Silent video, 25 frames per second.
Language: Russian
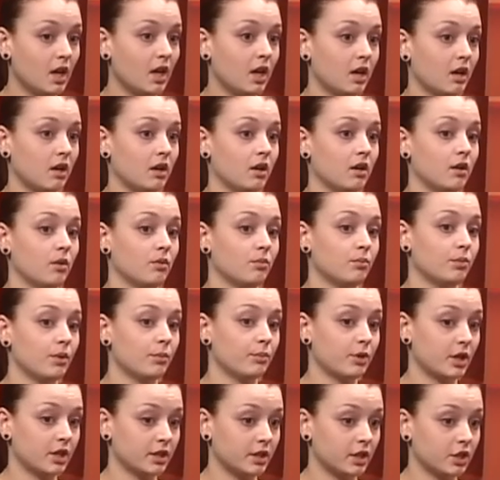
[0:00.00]
а, по
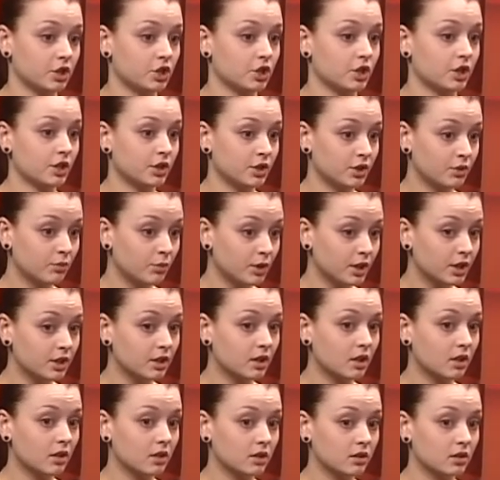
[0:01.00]
продаже хендмейд,
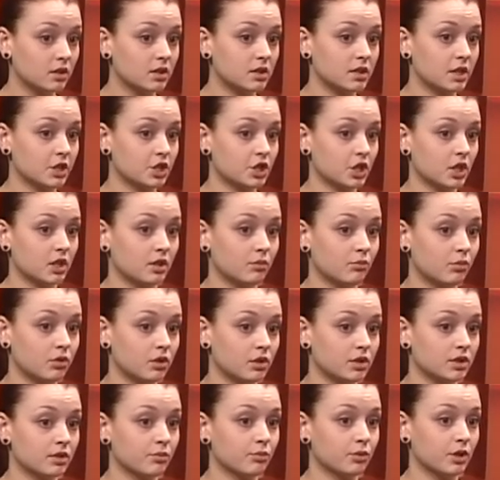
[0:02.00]
как это изначально
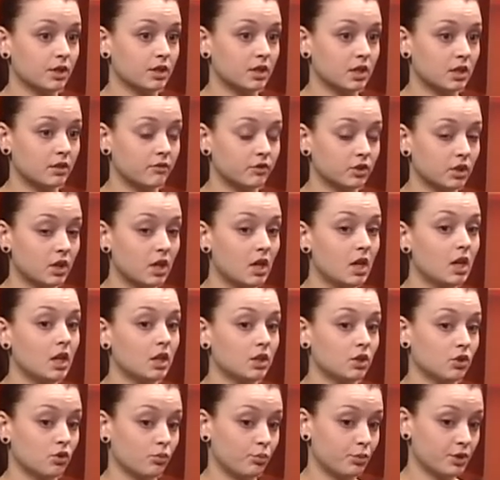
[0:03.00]
было запланировано,
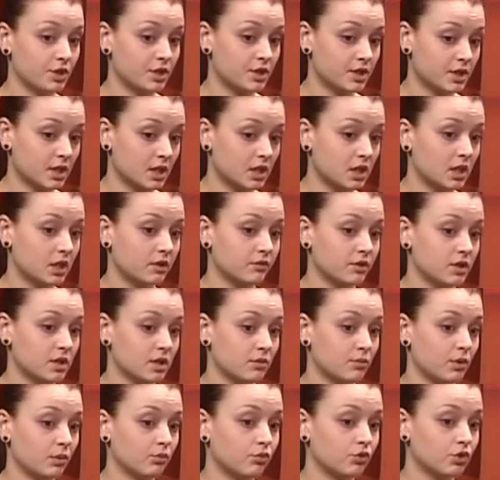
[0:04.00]
но позиционировать
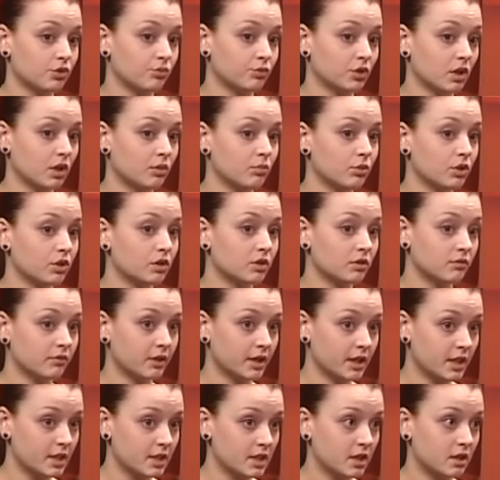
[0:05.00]
себя будем как
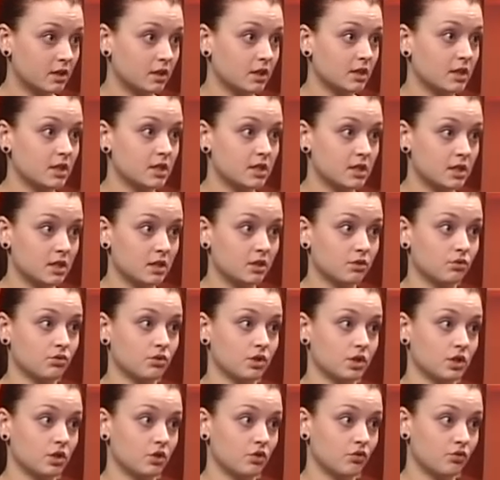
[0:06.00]
благотворительный, нести
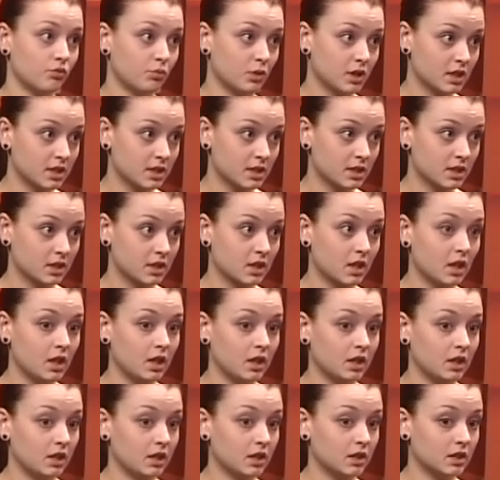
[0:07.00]
эту идею в массы
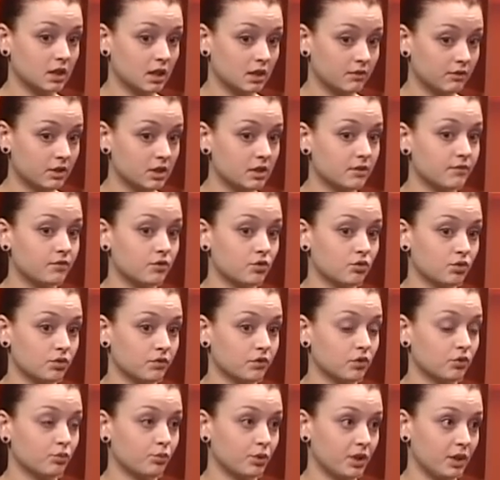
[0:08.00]
и отдавать всю
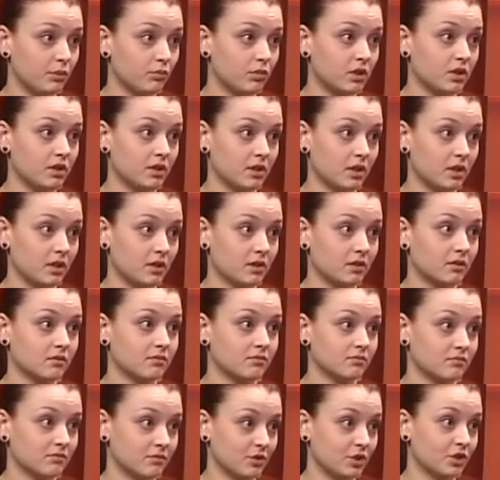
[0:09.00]
свою прибыль на
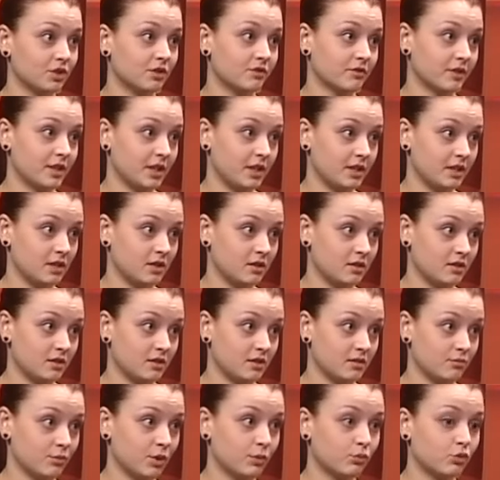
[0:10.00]

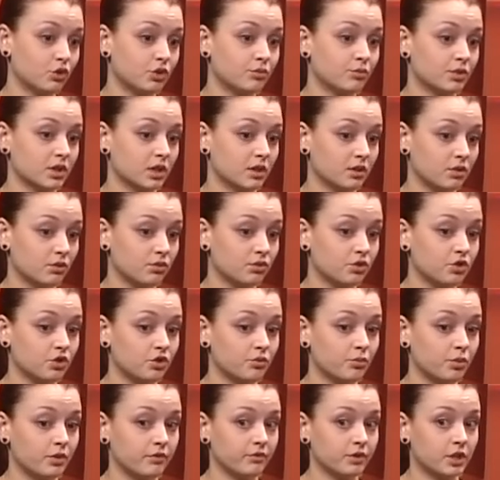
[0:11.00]
благотворительность. Мы будем
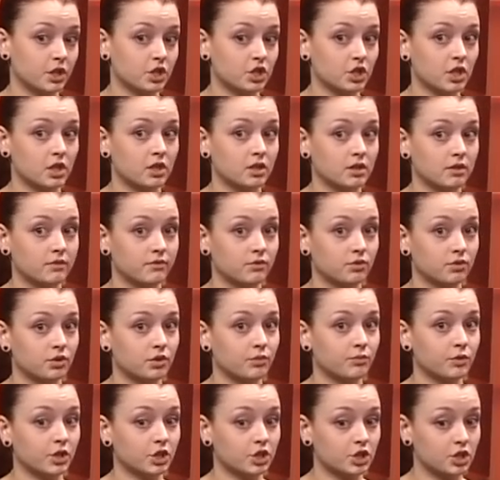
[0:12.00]
сотрудничать первоначально с
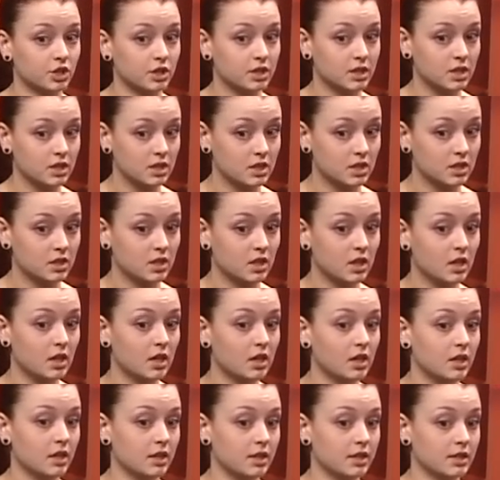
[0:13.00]
фондом «Наши дети»,
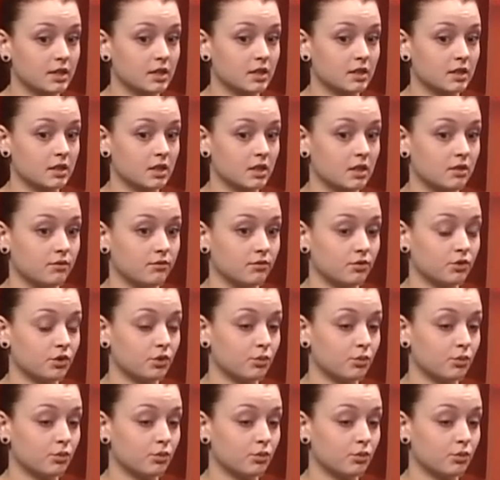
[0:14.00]
Рязанский фонд